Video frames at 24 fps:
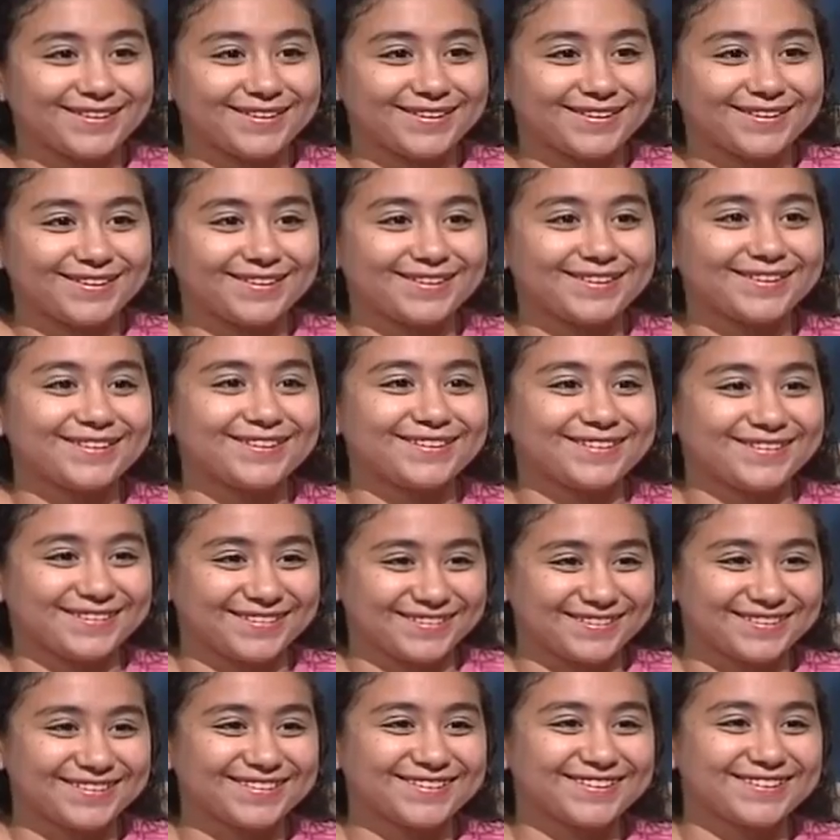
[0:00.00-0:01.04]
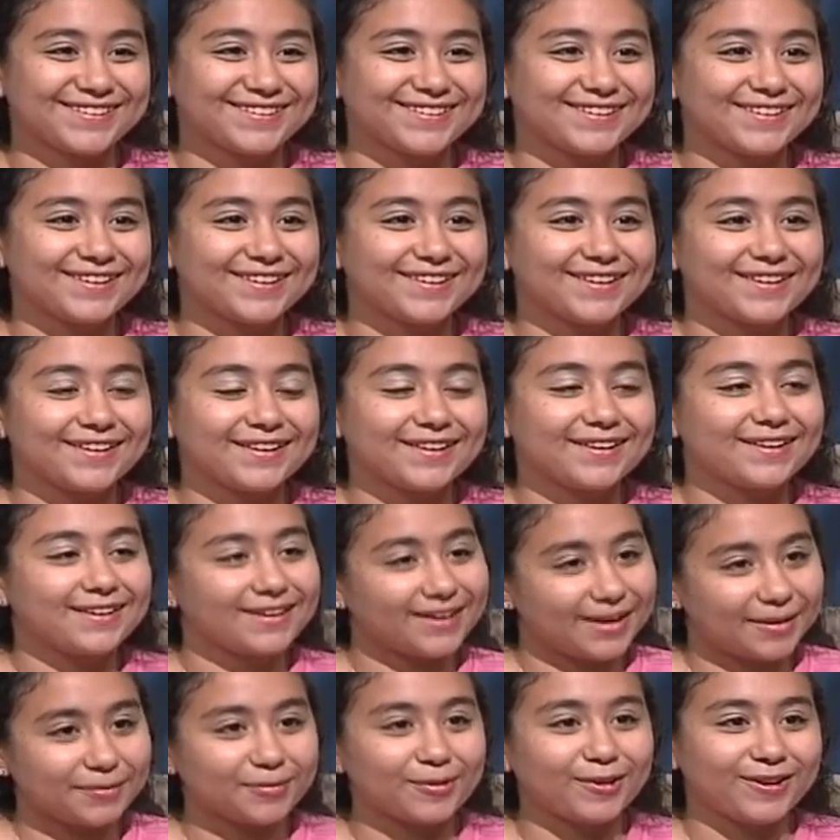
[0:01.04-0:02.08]
دميانا أخبارك إيه؟
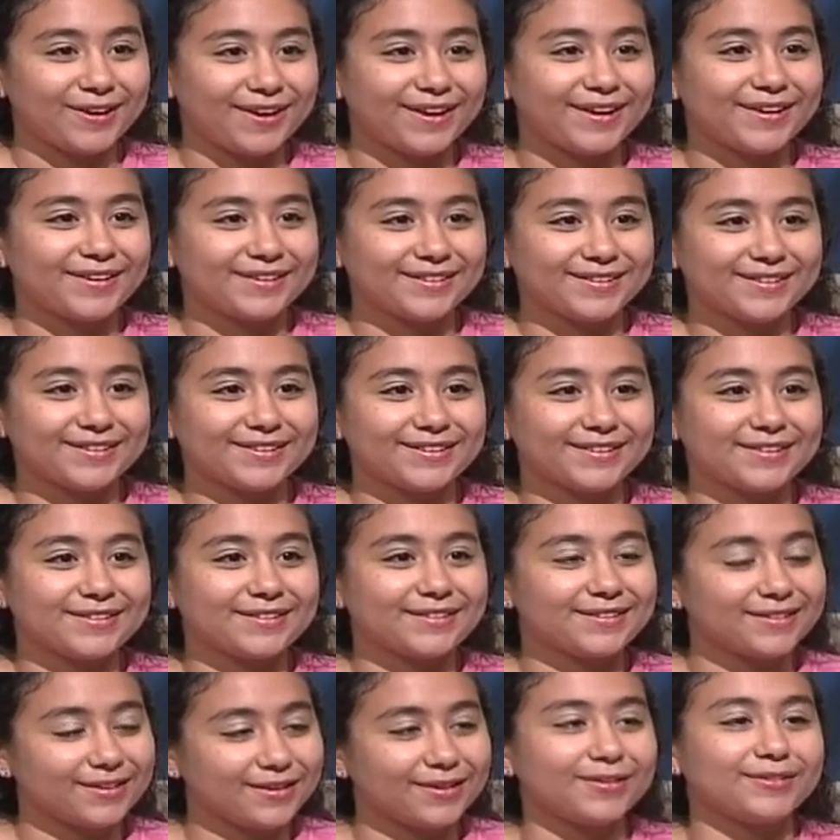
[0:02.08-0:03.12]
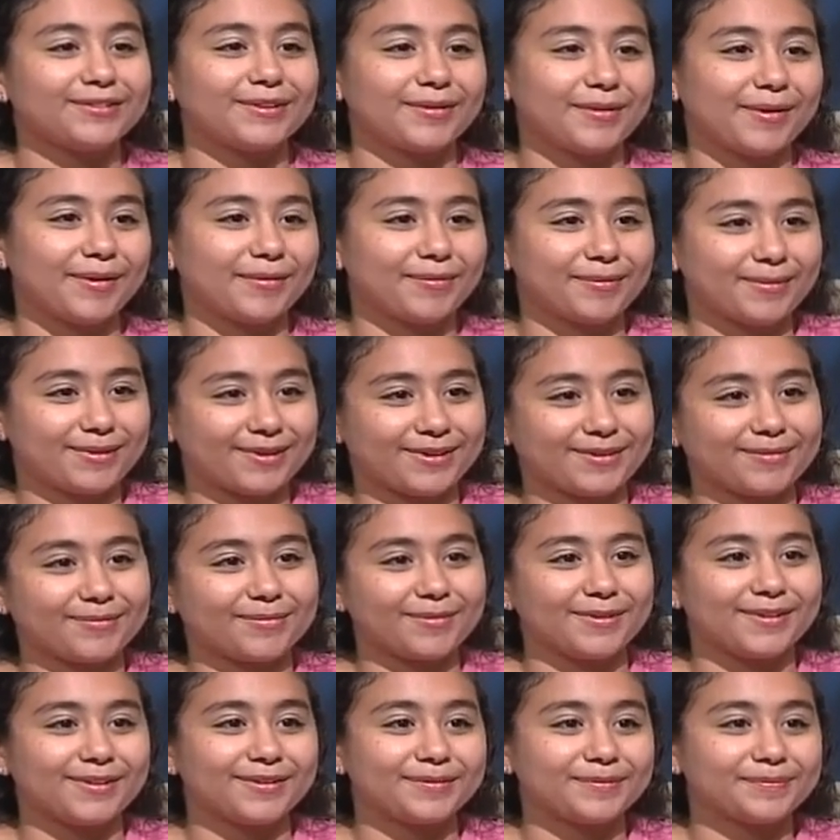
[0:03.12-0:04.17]
الحمد لله كويسة؟ أه تمام
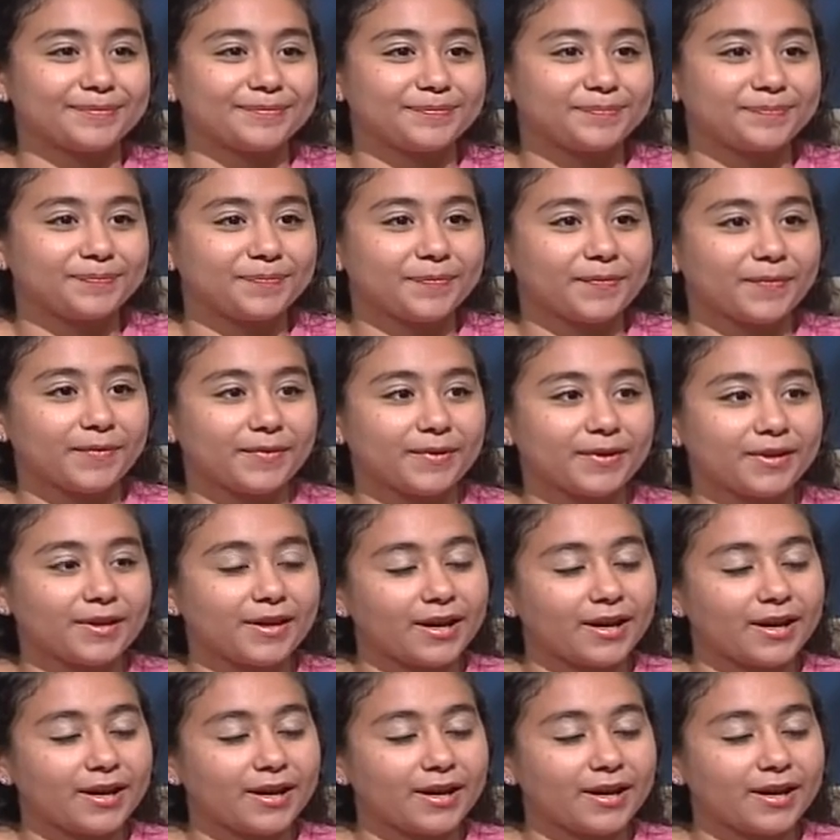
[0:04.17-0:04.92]
قولي لي عندك كام سنة؟